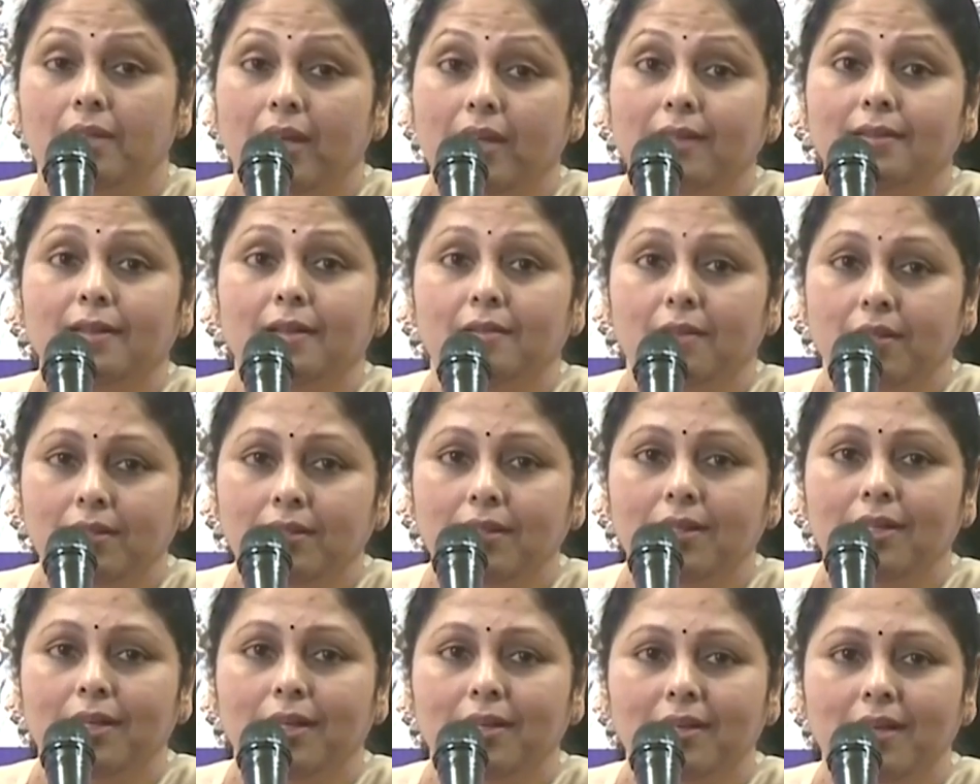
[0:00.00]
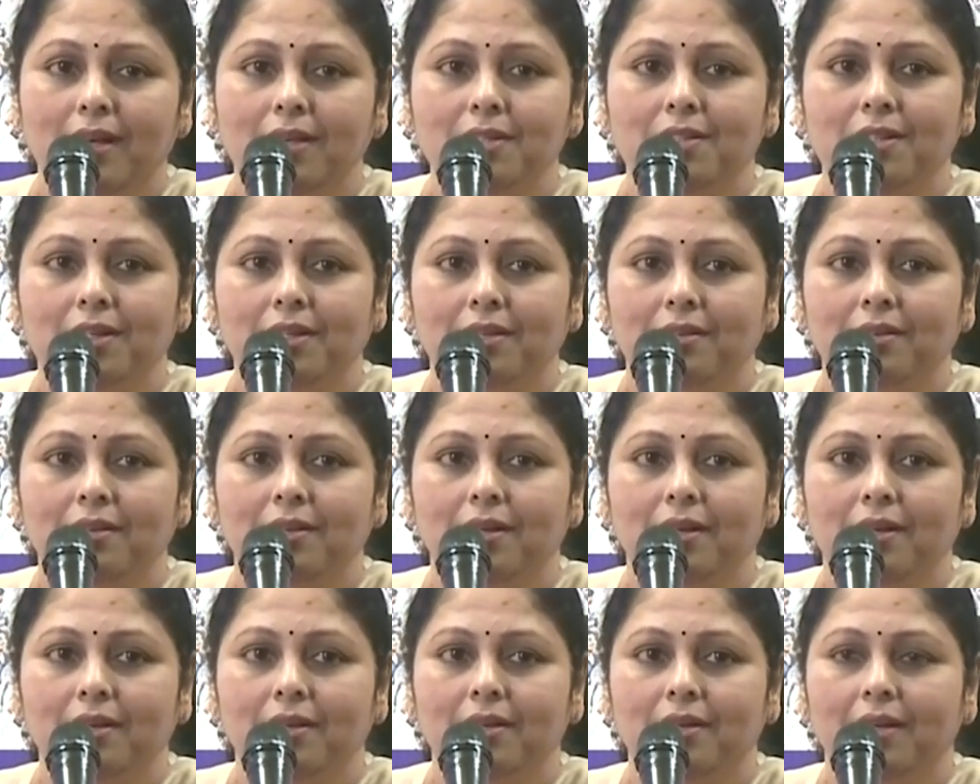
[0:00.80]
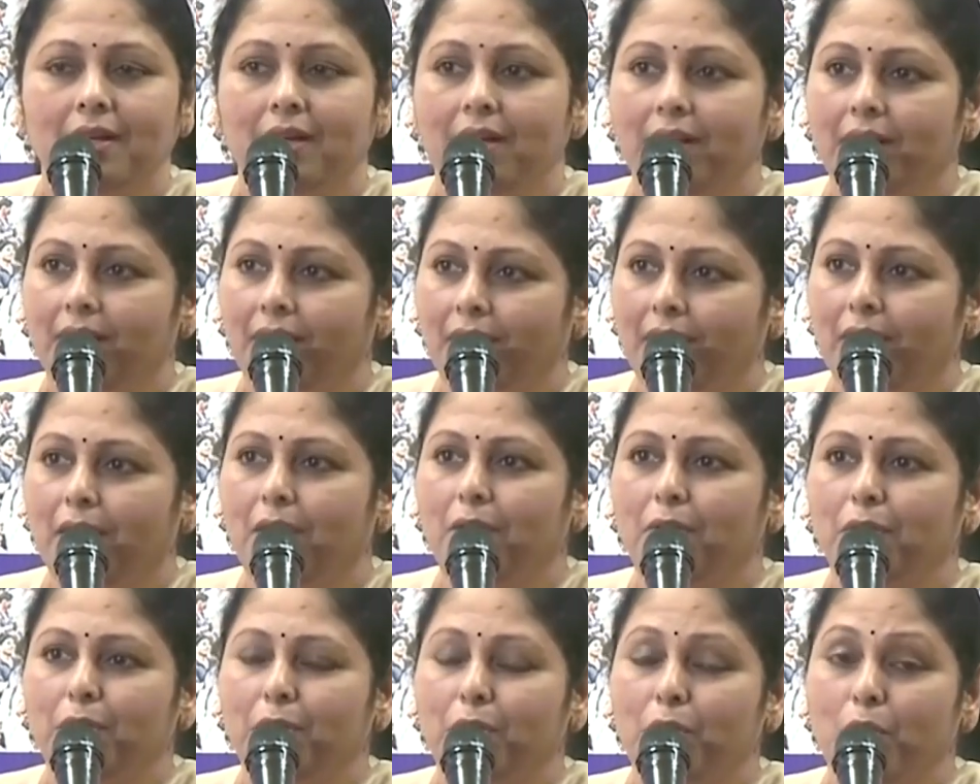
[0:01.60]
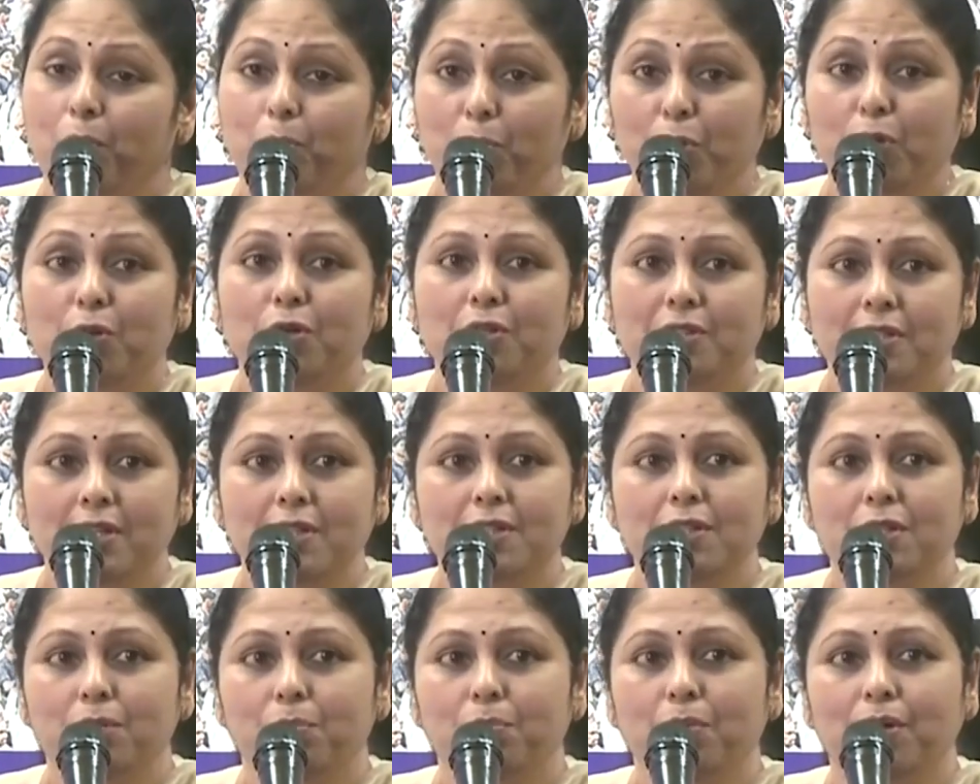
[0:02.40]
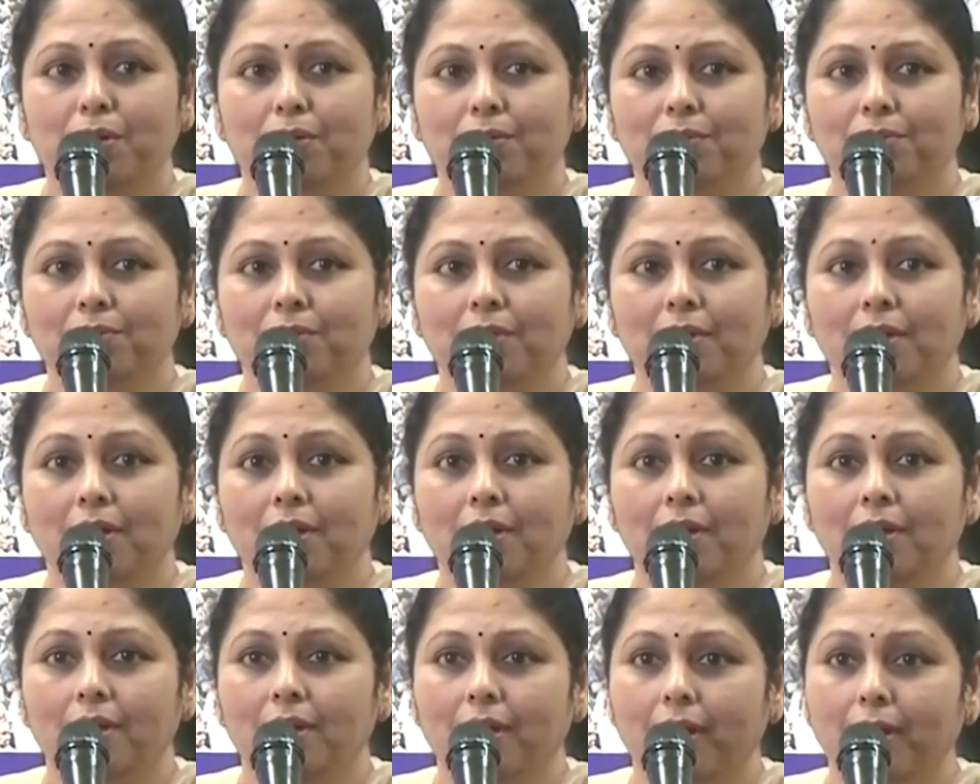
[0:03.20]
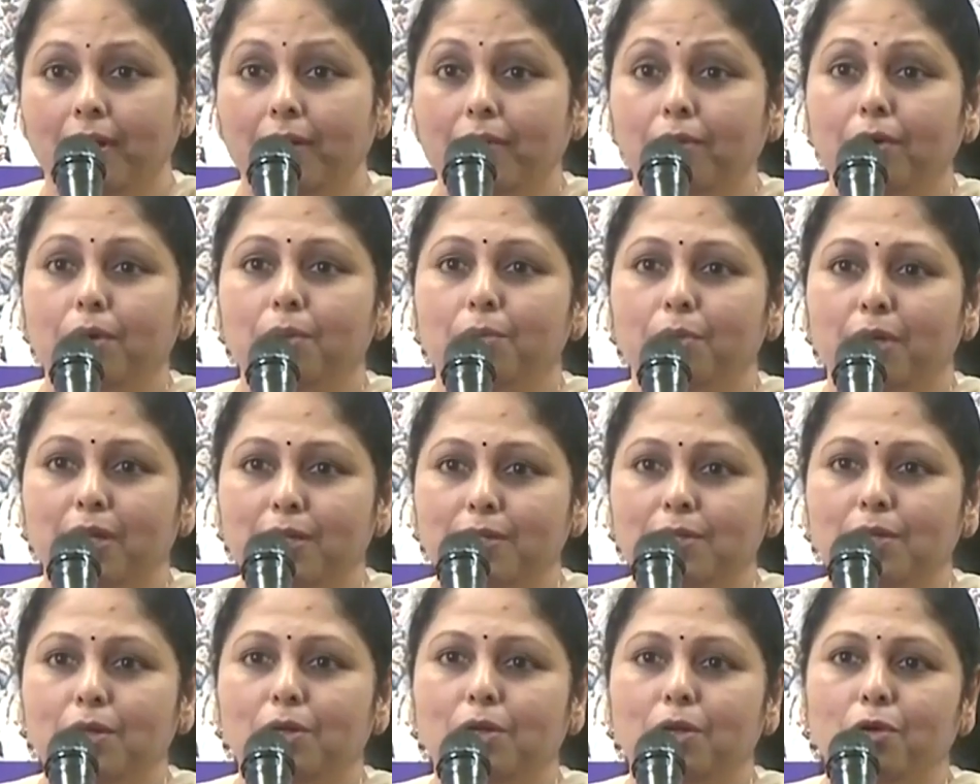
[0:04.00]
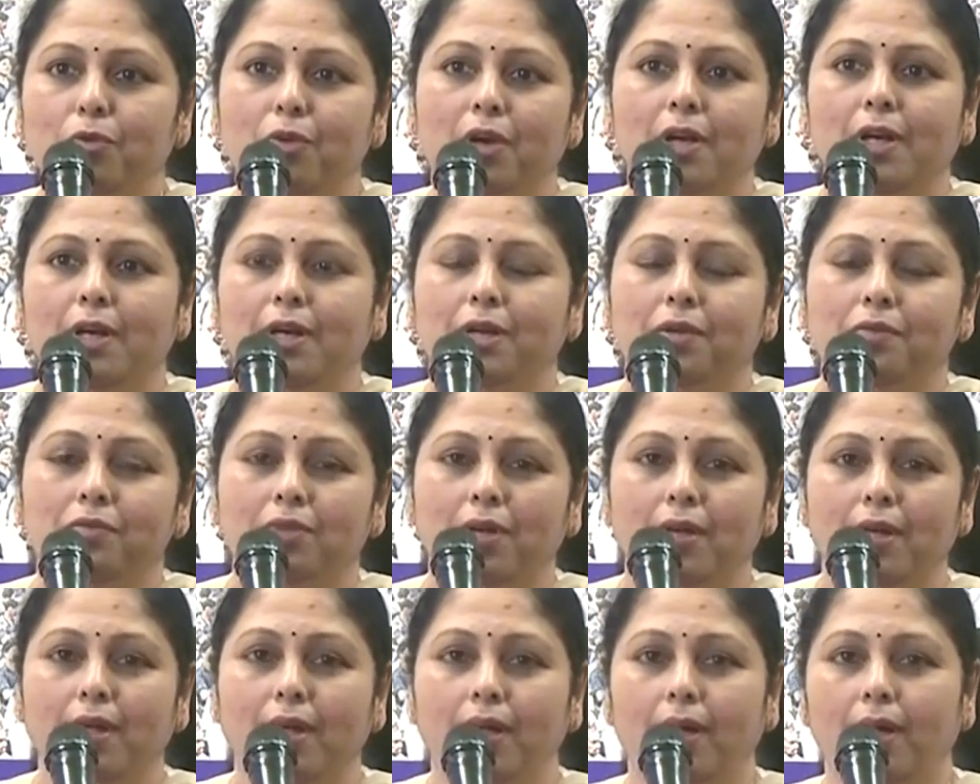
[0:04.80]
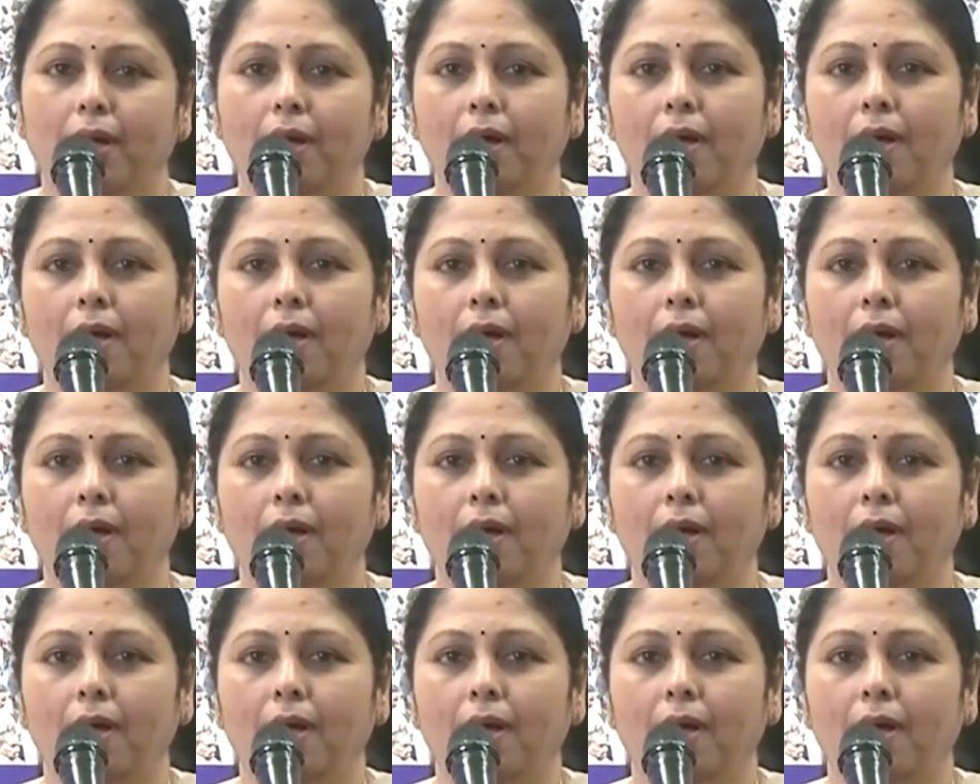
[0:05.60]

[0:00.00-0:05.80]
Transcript: దాని తర్వాత నేను రాజశేఖర రెడ్డి గారిని కలవడం అప్పుడు ఒకసారి చెప్పారు ఈ నడవడం ప్రజల్లో వెళ్ళడం వల్ల